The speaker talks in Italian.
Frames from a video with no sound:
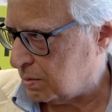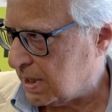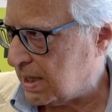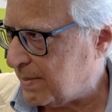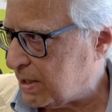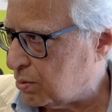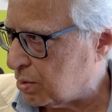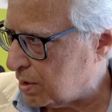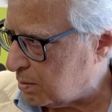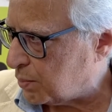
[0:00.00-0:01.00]

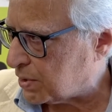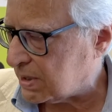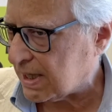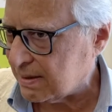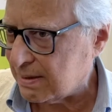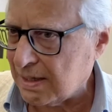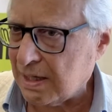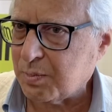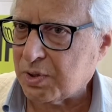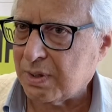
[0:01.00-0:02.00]
elemento importante
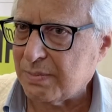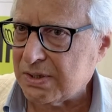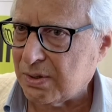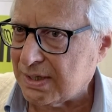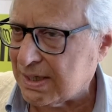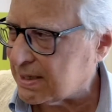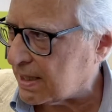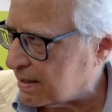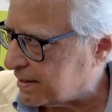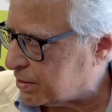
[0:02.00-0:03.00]
nella programmazione
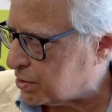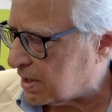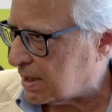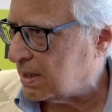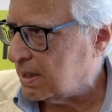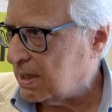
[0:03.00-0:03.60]
teatrale regionale.